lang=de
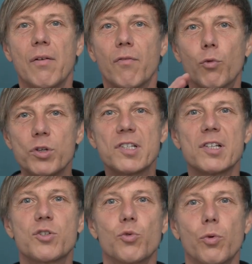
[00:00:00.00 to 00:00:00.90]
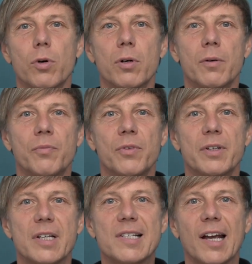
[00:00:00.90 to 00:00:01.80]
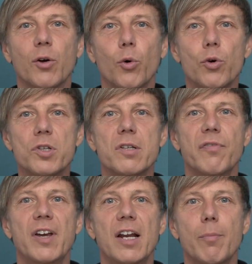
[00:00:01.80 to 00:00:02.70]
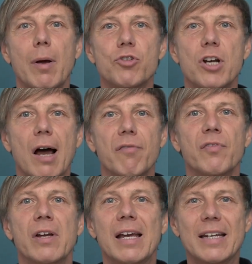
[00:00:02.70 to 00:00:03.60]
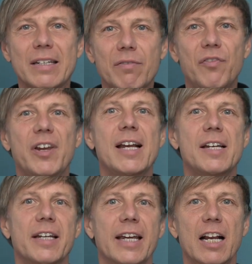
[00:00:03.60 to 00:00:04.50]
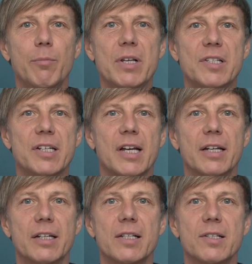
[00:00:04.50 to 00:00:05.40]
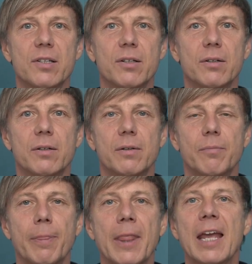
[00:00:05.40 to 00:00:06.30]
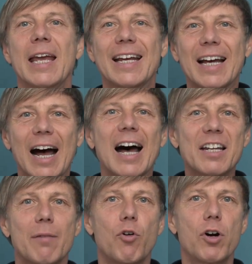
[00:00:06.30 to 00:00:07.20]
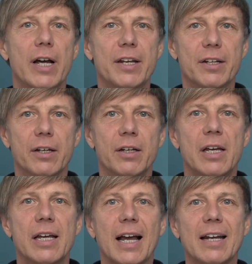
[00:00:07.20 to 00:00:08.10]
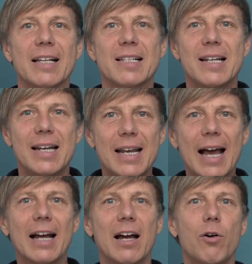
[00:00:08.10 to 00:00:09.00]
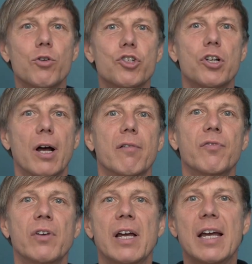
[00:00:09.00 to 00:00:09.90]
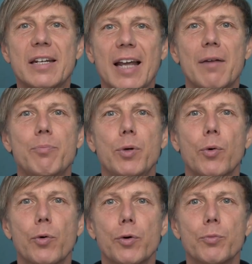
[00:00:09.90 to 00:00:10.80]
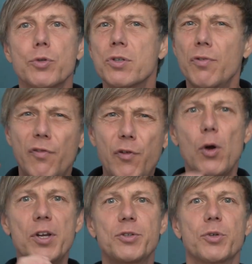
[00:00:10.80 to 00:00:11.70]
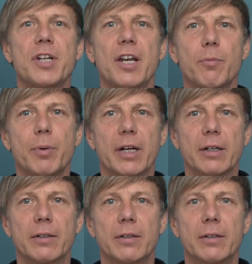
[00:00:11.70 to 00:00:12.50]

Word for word: Wusstest du, dass der größte Fehler beim Schlafen die fehlende Regelmäßigkeit ist? Gerade am Wochenende kann das lange Ausschlafen deinen Biorhythmus völlig durcheinander bringen.